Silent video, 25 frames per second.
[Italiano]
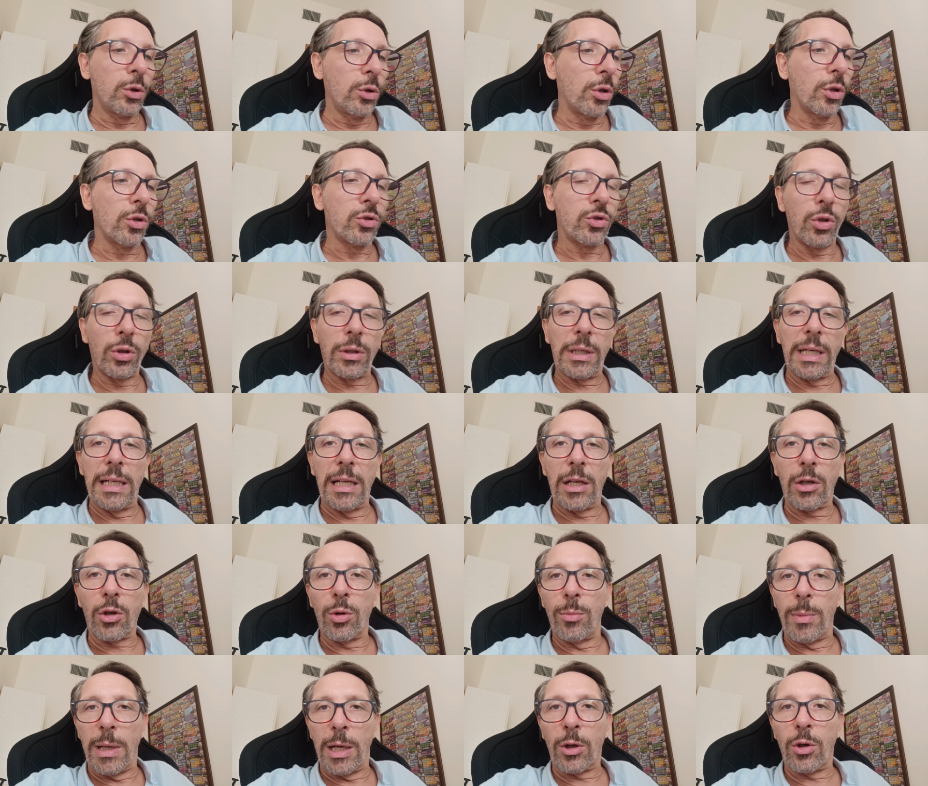Io lo so che la
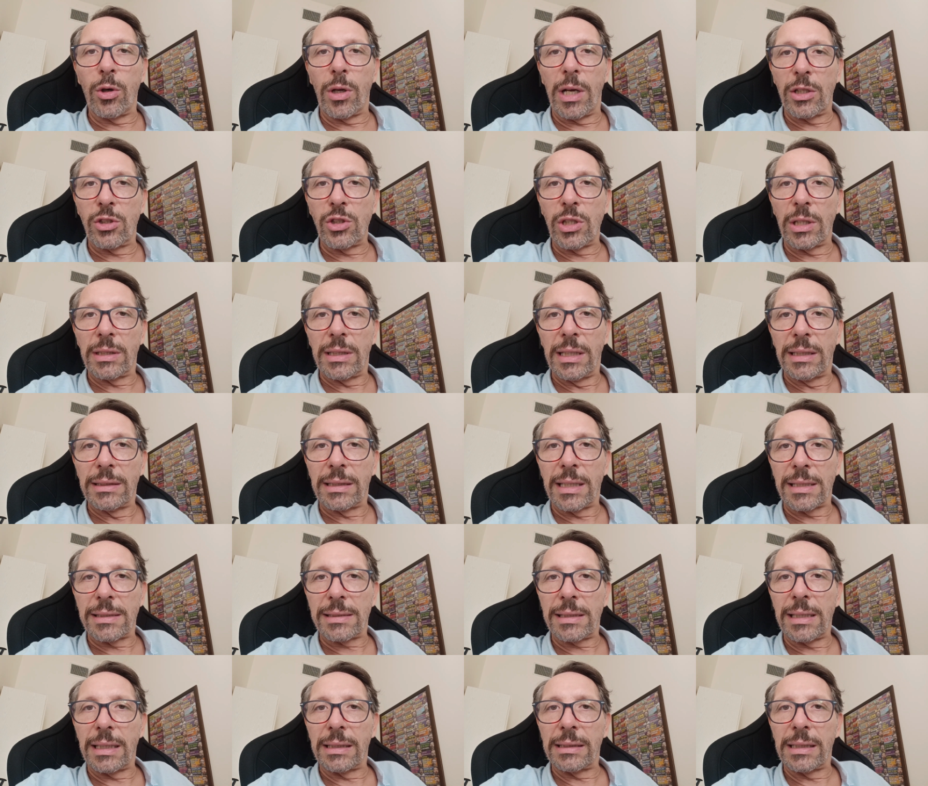Roma ancora c'è
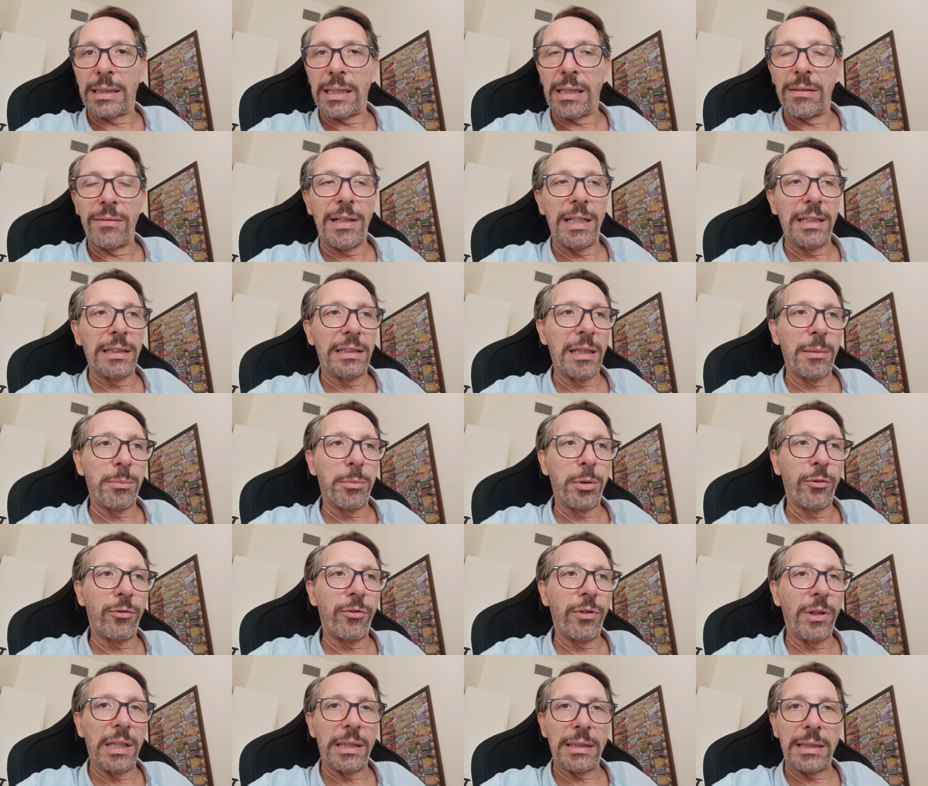tanta strada davanti e
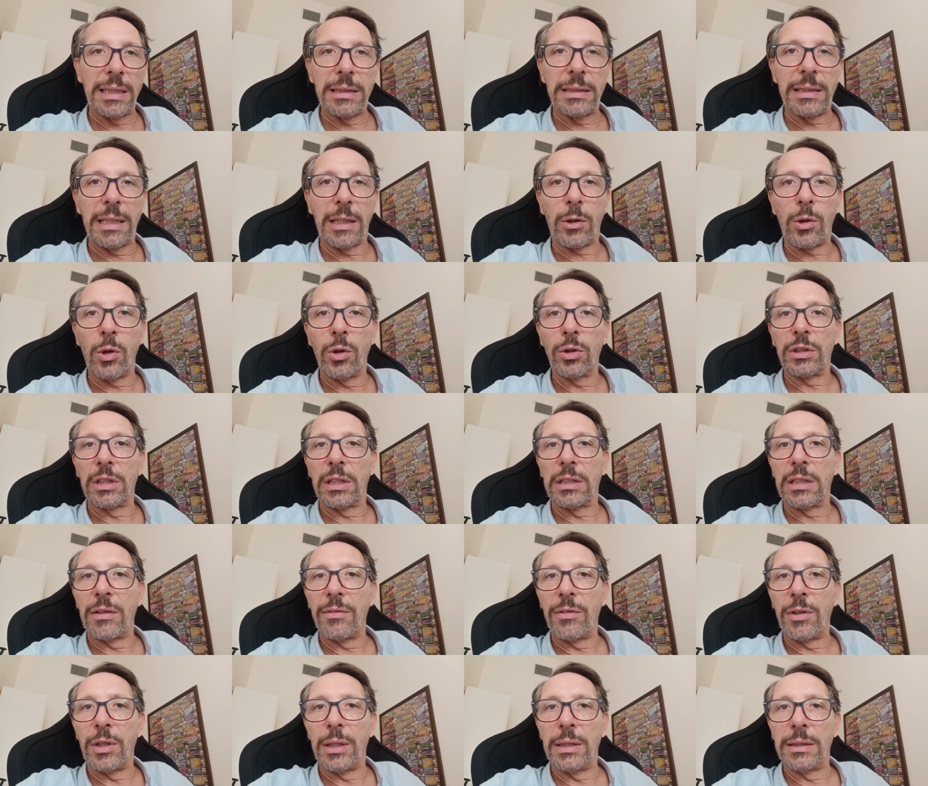può fare tante cose,
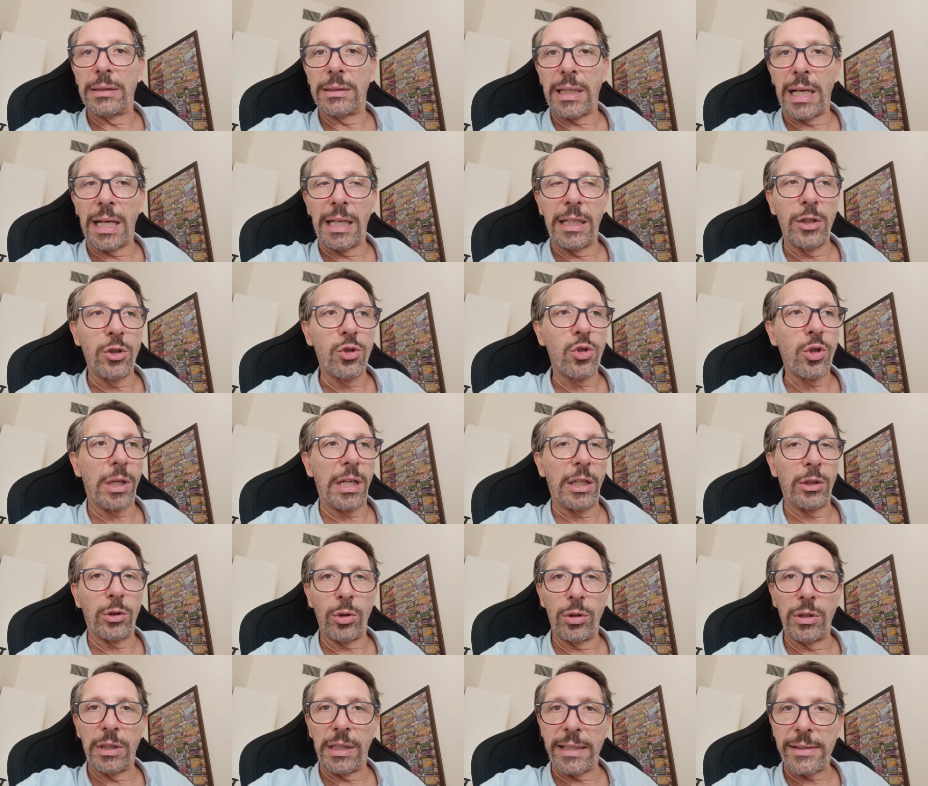devono entrare i
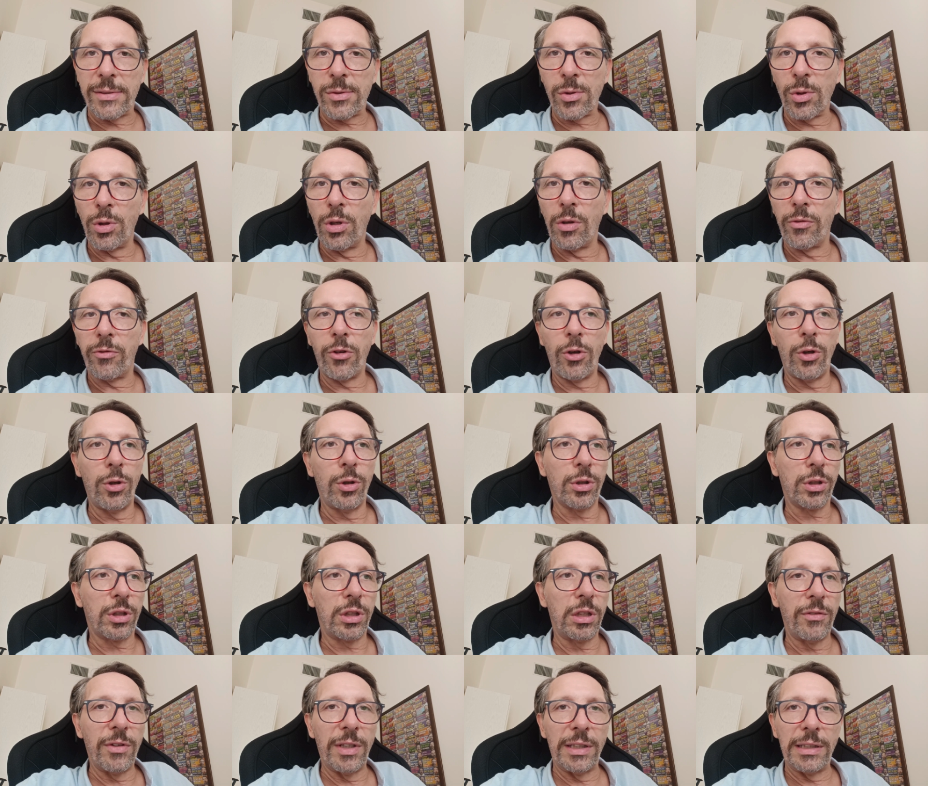giocatori che sono
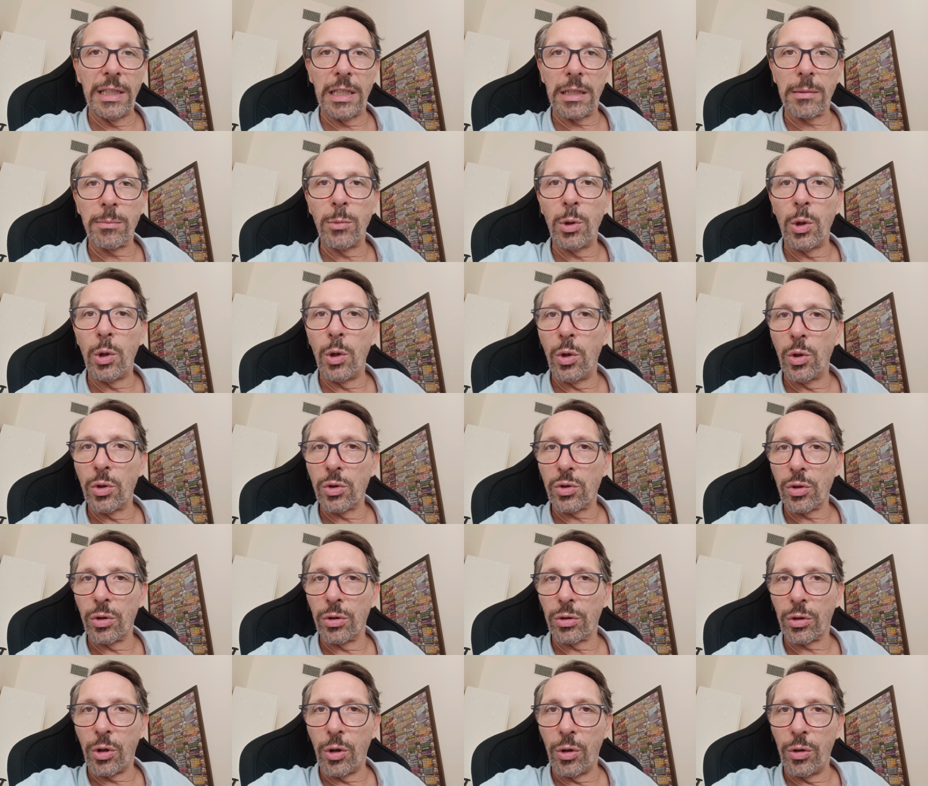forti, vedi
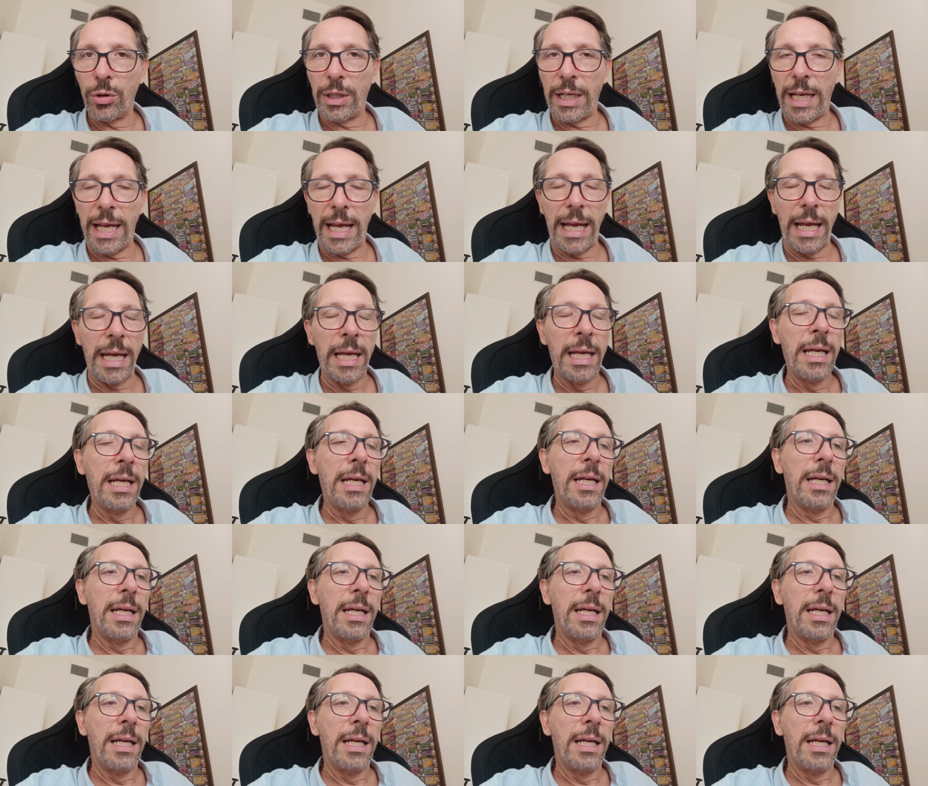Hermoso, Conè